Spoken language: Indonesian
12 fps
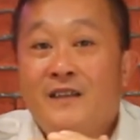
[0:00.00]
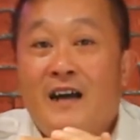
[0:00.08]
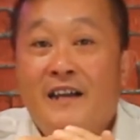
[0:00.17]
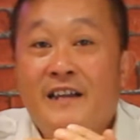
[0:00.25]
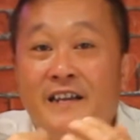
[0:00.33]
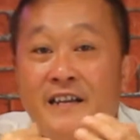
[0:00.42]

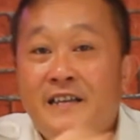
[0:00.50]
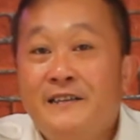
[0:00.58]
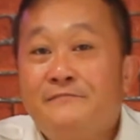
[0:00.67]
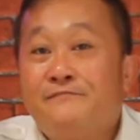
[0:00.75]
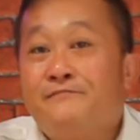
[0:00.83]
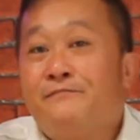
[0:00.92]
Hari
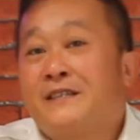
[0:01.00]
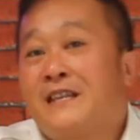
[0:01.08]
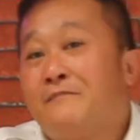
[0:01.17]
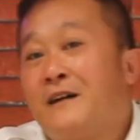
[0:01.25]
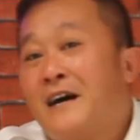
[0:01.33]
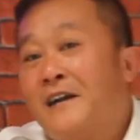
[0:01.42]
ini
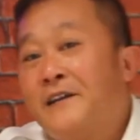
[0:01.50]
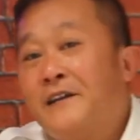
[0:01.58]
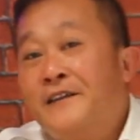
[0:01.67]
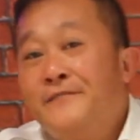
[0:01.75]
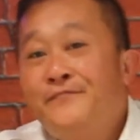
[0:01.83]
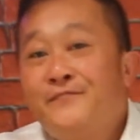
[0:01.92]
pertama kali
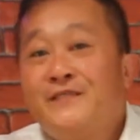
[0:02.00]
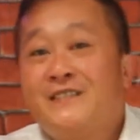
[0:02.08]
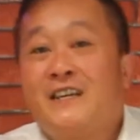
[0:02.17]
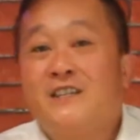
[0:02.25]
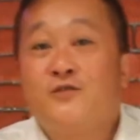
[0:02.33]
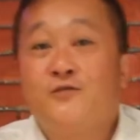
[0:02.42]
nih
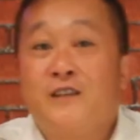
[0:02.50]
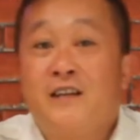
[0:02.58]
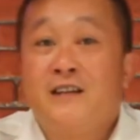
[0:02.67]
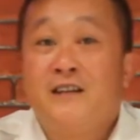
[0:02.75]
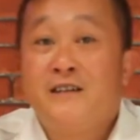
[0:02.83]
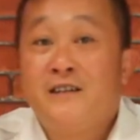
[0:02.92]
saya
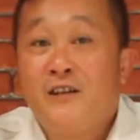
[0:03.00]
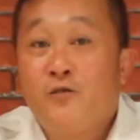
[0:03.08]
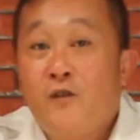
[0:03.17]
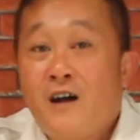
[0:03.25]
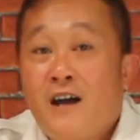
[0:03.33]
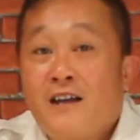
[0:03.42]
syuting di
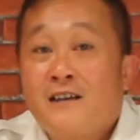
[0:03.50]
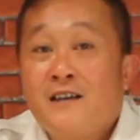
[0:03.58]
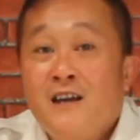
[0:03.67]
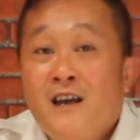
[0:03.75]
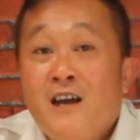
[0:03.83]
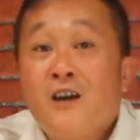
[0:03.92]

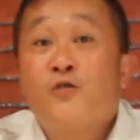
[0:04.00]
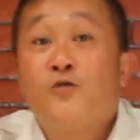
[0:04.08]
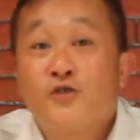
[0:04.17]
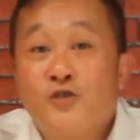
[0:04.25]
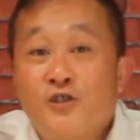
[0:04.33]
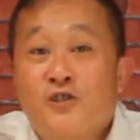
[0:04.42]
ruangan
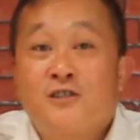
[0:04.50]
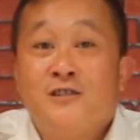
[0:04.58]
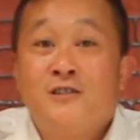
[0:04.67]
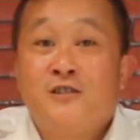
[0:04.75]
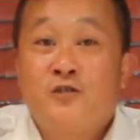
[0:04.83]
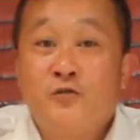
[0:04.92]
khusus
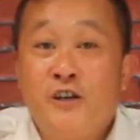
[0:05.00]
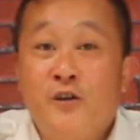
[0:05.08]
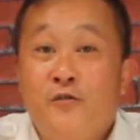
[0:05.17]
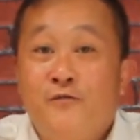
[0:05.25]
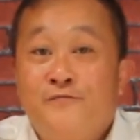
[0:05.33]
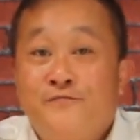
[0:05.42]

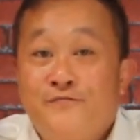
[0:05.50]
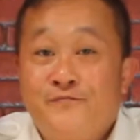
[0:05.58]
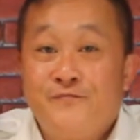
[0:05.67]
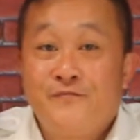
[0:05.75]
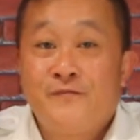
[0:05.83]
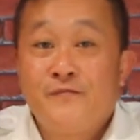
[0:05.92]
studio.
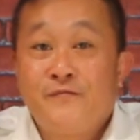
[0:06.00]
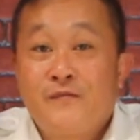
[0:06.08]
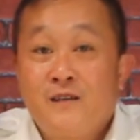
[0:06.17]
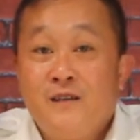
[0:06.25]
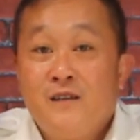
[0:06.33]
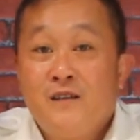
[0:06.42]

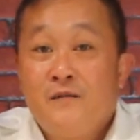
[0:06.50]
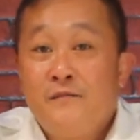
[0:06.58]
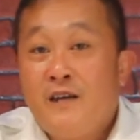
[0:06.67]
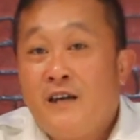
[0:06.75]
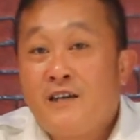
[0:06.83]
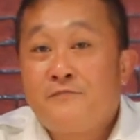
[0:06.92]

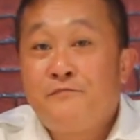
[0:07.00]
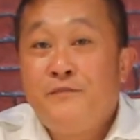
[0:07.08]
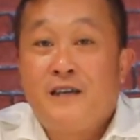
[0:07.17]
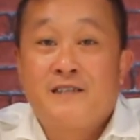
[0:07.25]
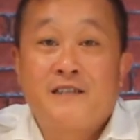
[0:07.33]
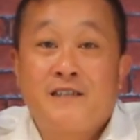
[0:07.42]
Ya,
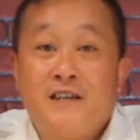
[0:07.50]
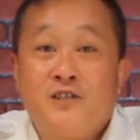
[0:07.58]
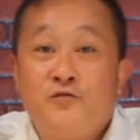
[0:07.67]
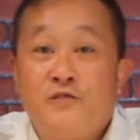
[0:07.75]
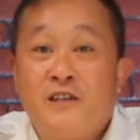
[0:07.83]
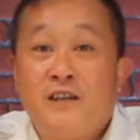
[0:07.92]
biasa saya
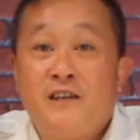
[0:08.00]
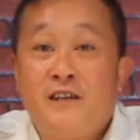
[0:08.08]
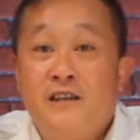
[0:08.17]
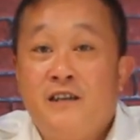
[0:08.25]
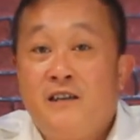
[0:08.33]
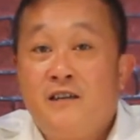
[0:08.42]
syutingnya
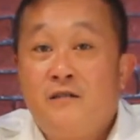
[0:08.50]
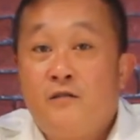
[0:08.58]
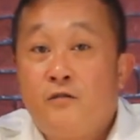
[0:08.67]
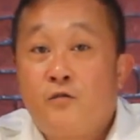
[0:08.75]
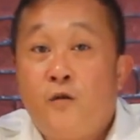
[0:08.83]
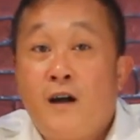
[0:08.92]
di
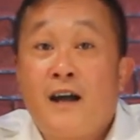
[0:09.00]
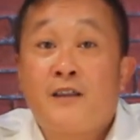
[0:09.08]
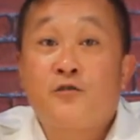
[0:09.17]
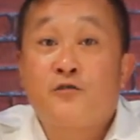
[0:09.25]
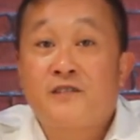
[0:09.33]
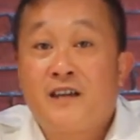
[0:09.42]
ruang
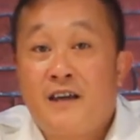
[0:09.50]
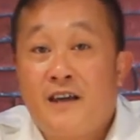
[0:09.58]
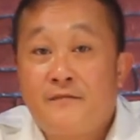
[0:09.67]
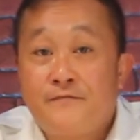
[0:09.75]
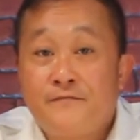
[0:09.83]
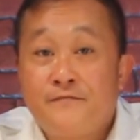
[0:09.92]
kantor
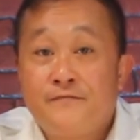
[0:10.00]
saya.